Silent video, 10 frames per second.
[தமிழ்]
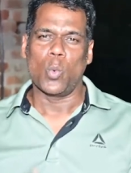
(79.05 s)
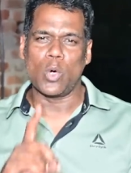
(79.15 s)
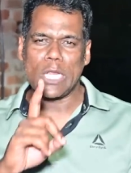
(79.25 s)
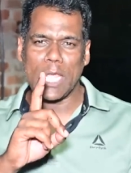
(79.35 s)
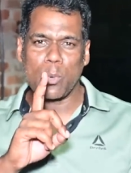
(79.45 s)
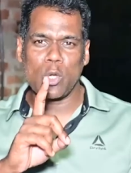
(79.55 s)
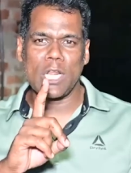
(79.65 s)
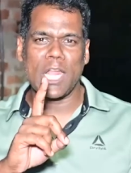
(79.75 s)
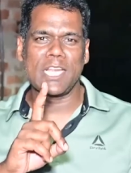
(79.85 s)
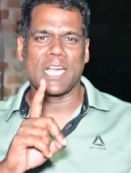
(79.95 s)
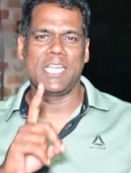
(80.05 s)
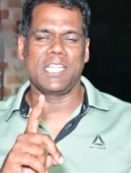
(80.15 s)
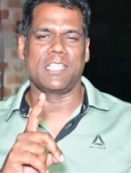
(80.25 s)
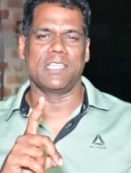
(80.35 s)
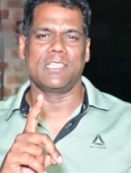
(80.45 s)
ஒரே ஒரு நாள்
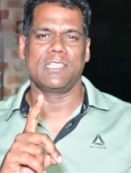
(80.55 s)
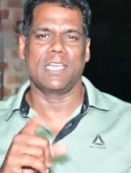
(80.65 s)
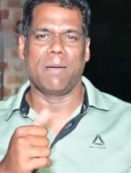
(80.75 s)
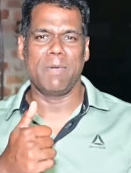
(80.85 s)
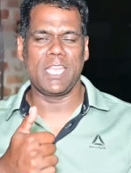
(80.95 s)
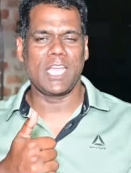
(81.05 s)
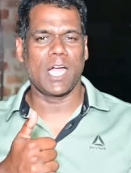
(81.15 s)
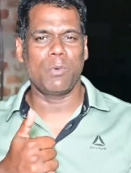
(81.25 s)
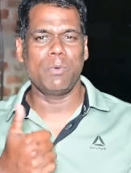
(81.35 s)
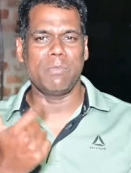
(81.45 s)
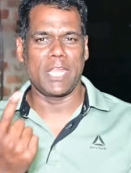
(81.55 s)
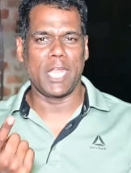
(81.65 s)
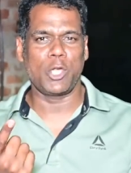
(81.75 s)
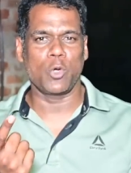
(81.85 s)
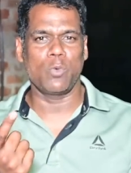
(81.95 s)
கழித்து அமெரிக்காவும்
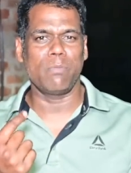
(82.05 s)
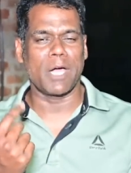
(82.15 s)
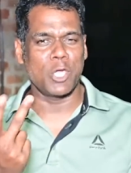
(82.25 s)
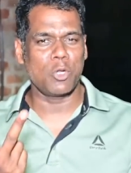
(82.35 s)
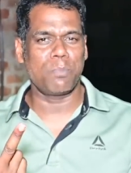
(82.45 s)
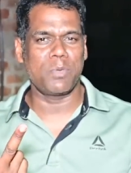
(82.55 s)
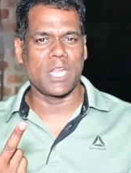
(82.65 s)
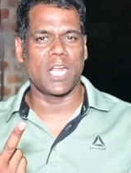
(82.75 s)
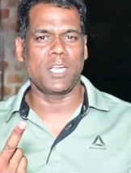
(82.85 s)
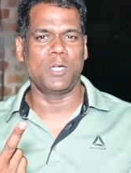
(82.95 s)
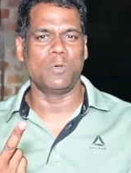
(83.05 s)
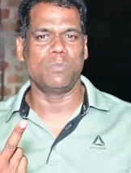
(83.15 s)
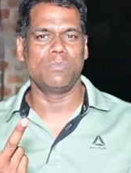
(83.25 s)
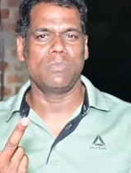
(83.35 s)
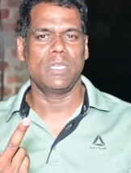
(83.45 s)
நேட்டோவும் ஐரோப்பிய நாடுகளும்